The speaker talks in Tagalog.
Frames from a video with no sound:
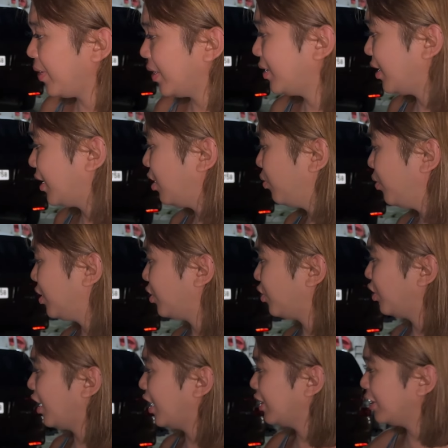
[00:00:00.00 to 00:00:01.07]
pwede gawin ko
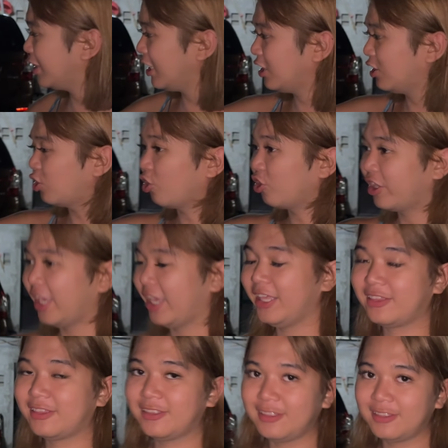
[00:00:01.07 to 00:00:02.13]
yan dito, okay?
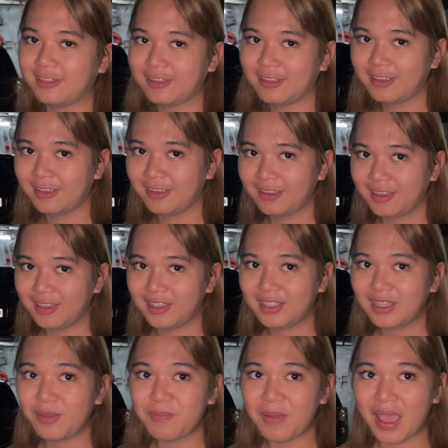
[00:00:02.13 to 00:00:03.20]

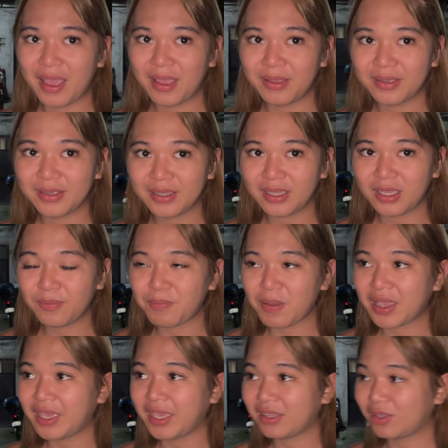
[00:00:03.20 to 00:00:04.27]
Diba? Mm.
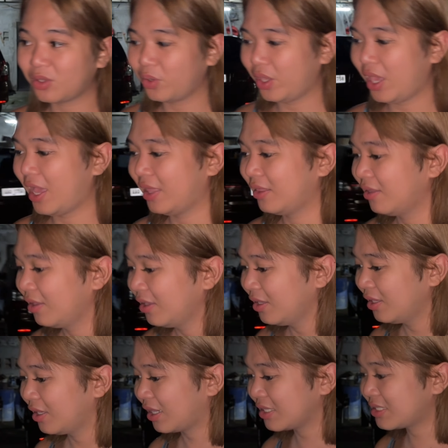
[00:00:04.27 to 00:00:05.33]
Ipag-gate ko yan.
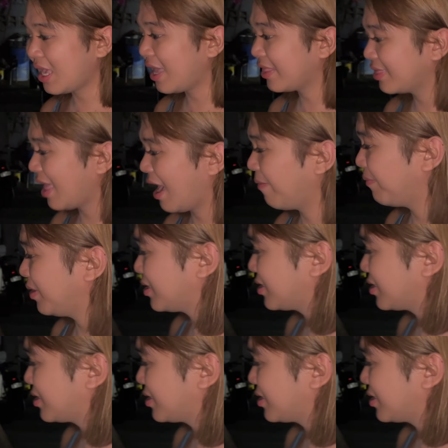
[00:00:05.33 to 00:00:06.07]
Kasi ang dami,